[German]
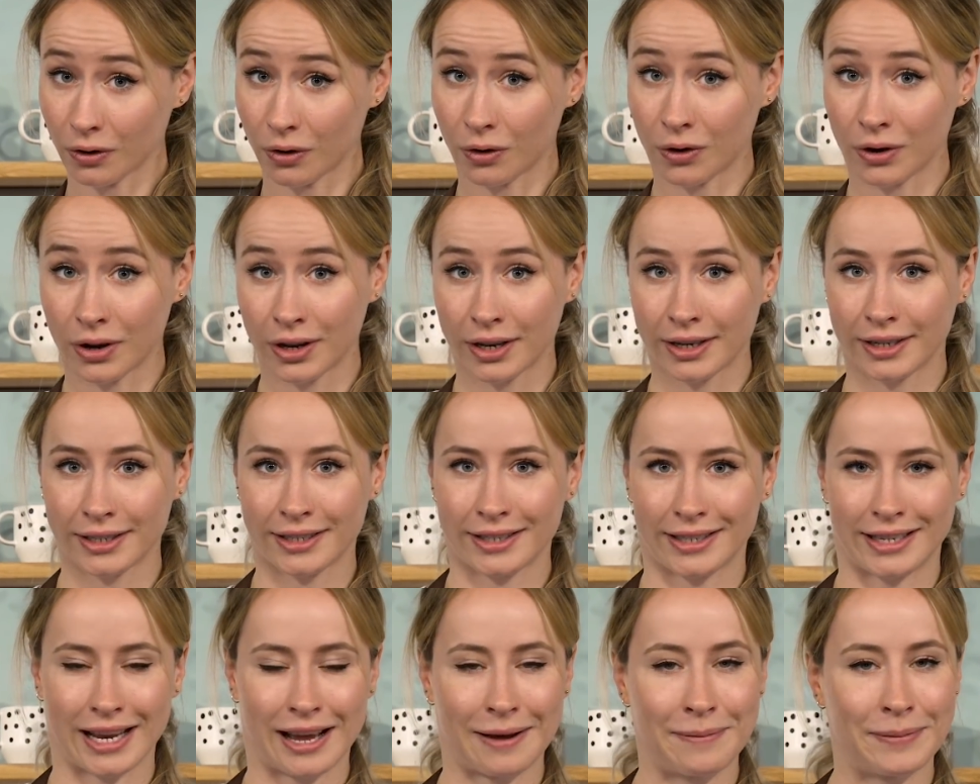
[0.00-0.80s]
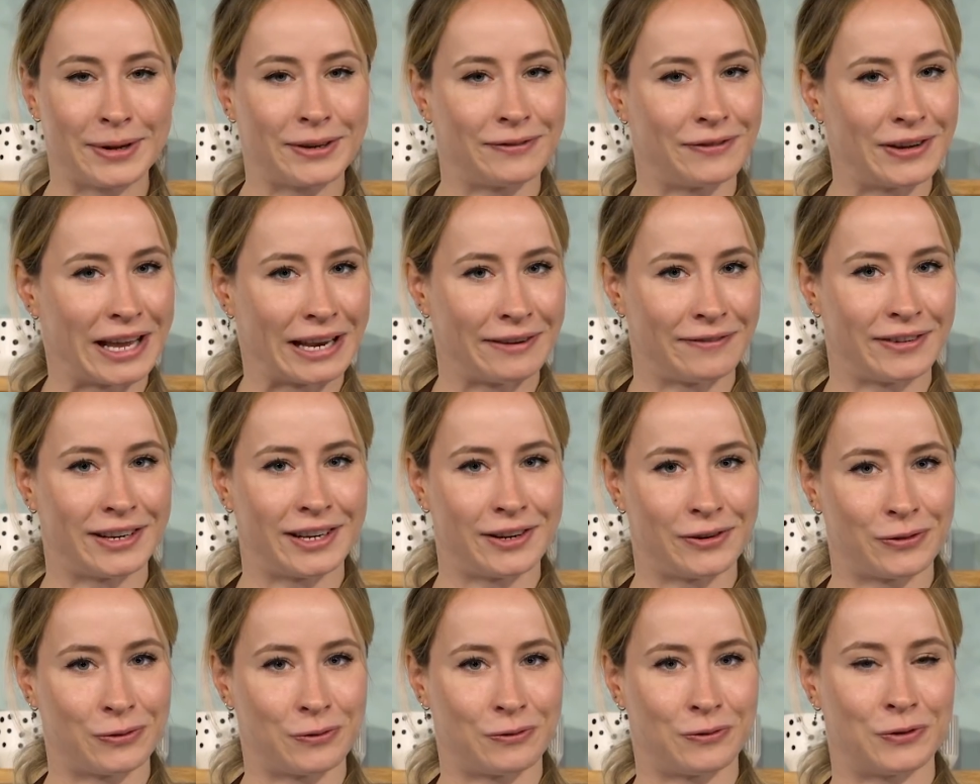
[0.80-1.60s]
und damit werden wir
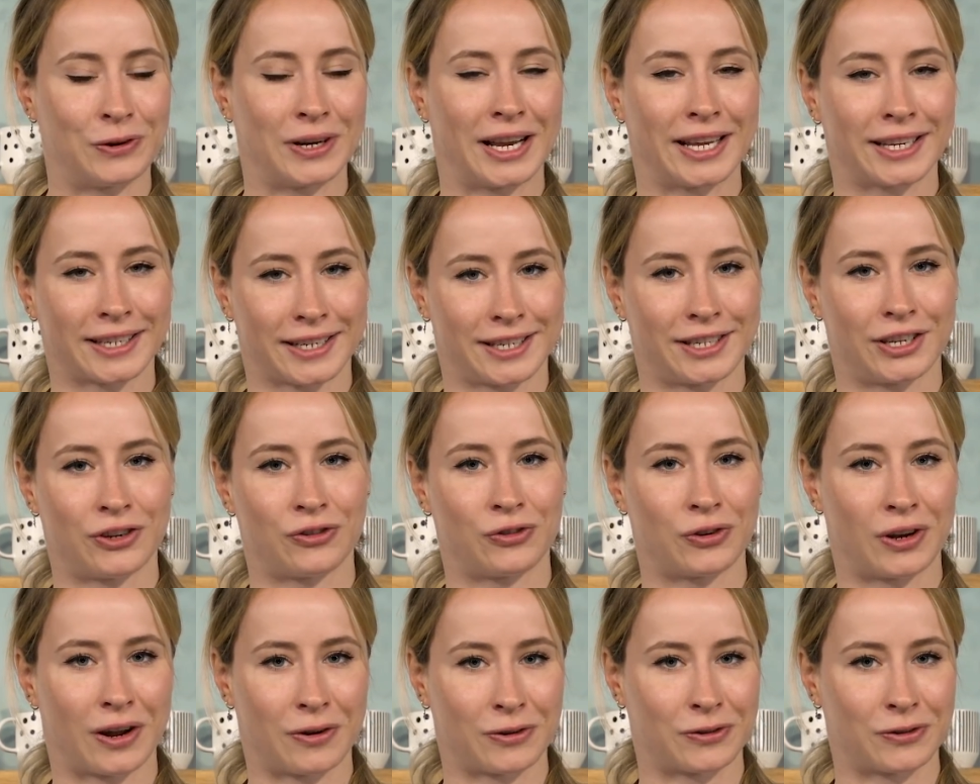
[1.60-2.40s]
den Tofu gleich richtig schön